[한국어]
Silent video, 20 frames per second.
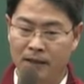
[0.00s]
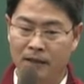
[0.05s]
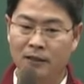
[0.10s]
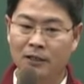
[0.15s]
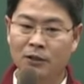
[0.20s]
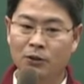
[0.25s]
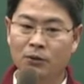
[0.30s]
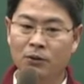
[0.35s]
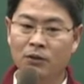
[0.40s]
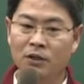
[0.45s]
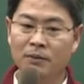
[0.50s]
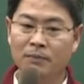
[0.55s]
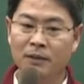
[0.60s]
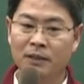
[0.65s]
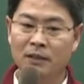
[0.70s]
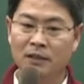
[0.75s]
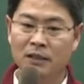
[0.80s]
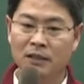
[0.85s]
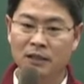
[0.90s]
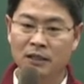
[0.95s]
일단
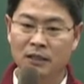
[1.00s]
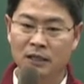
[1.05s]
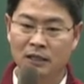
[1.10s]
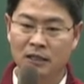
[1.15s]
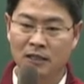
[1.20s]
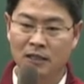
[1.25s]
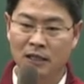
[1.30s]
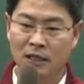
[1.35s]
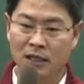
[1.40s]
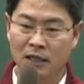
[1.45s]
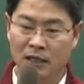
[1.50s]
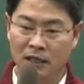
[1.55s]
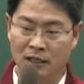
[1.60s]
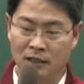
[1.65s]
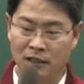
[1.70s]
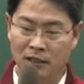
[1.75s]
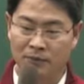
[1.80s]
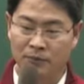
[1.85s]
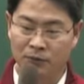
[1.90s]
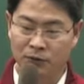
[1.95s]
독립한 등기이냐
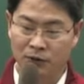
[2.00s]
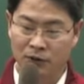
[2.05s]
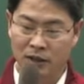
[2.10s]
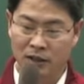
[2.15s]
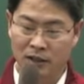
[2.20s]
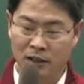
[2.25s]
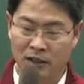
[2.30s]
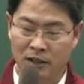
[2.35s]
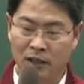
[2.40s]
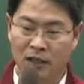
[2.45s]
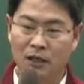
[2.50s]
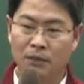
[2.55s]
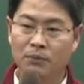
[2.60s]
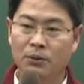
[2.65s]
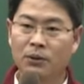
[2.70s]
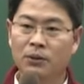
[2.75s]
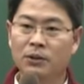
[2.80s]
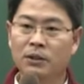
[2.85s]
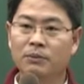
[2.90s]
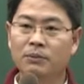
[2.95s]
아니냐의 문제는
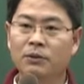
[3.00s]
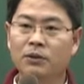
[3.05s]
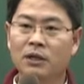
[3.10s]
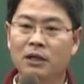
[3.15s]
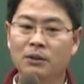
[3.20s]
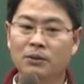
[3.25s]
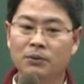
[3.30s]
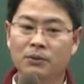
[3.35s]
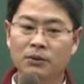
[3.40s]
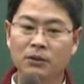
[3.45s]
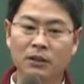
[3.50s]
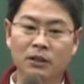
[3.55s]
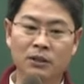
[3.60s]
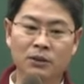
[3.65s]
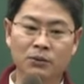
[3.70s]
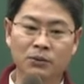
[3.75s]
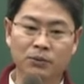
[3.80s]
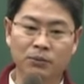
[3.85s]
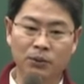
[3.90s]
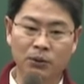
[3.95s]
표제부 갖고
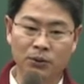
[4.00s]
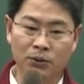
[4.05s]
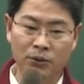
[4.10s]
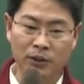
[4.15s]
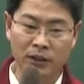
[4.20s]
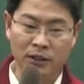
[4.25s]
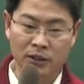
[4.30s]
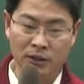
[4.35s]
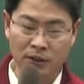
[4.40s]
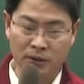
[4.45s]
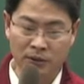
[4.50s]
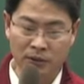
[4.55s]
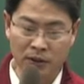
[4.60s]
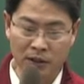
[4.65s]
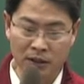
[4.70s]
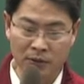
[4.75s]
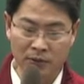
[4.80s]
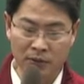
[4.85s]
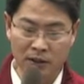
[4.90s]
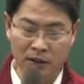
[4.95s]
얼굴 모두에
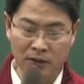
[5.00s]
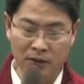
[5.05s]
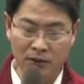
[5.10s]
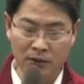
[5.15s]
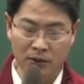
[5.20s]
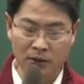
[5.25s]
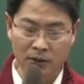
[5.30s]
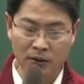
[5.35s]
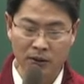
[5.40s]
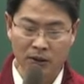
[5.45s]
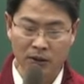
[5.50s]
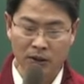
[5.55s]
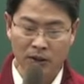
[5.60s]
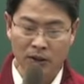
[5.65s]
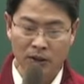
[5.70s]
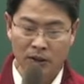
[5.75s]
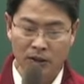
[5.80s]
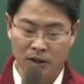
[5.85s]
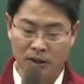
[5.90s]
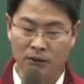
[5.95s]
적용되는 원리고
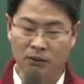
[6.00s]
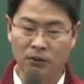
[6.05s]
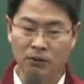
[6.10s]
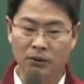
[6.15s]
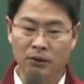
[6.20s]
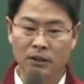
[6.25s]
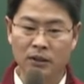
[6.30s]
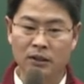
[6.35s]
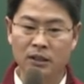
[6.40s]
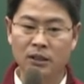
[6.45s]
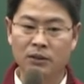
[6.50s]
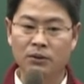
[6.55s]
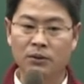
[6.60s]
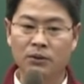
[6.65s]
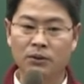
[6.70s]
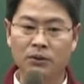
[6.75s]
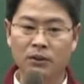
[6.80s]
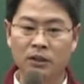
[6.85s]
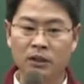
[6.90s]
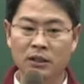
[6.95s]
그리고 자
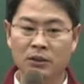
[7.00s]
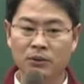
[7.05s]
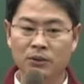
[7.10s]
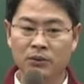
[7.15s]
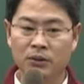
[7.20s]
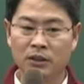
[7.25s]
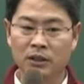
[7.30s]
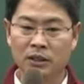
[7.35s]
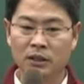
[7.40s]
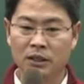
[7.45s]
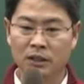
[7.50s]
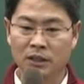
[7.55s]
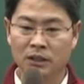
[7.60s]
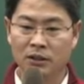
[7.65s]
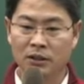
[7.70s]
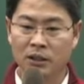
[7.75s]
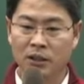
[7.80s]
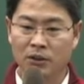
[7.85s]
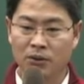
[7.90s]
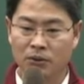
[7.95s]
소유 얼굴
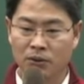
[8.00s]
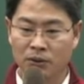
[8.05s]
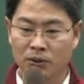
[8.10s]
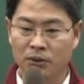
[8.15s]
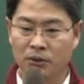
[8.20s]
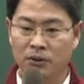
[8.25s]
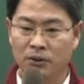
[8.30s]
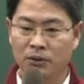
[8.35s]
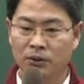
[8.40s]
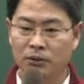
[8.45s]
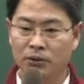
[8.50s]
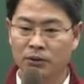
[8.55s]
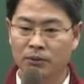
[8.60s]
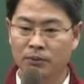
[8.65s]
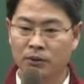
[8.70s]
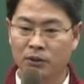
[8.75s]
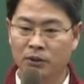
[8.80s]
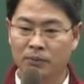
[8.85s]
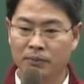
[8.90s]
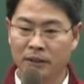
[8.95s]
등기는
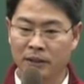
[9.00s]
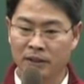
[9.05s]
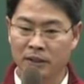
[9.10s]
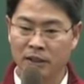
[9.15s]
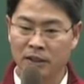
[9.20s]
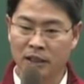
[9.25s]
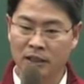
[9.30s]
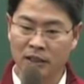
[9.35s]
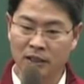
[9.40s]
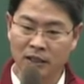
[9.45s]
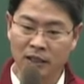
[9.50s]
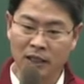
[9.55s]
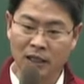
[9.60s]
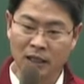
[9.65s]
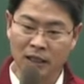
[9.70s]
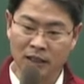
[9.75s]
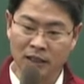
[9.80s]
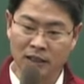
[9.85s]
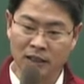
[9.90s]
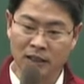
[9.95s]
소유권으로부터
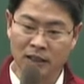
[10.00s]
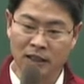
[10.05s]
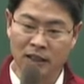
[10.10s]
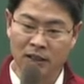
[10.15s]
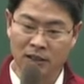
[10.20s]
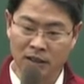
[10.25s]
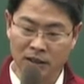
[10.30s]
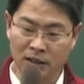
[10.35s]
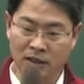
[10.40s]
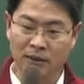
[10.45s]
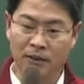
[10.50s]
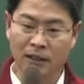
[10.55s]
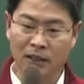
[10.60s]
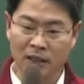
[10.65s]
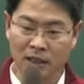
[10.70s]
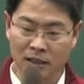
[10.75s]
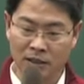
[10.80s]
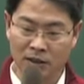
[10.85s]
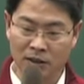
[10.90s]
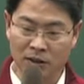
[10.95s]
파생됐느냐안 되느냐 여기서
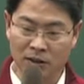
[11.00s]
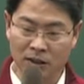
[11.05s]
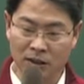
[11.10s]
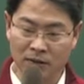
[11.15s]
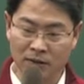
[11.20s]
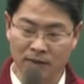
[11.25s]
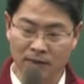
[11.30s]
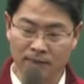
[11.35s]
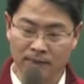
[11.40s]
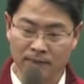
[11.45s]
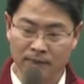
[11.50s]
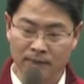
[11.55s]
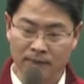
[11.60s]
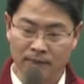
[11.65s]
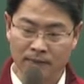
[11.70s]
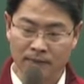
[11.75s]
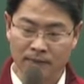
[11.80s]
따라 결정되고